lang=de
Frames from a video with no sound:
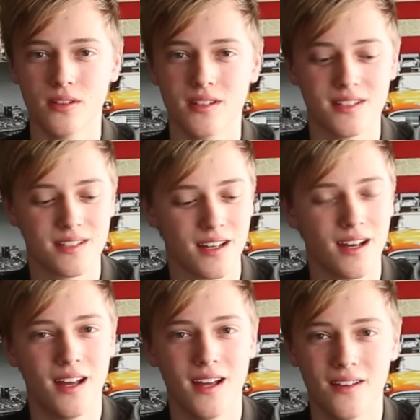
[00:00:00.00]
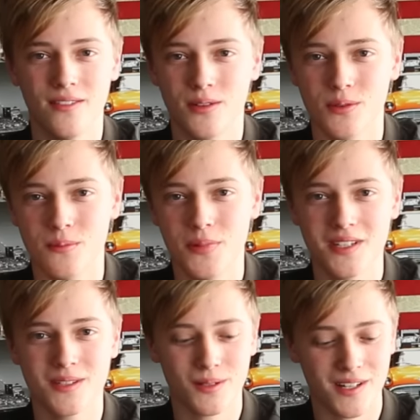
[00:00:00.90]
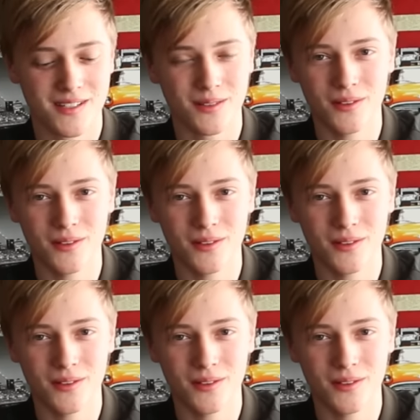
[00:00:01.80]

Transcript: Das ist ja, wie dumm bist du jetzt?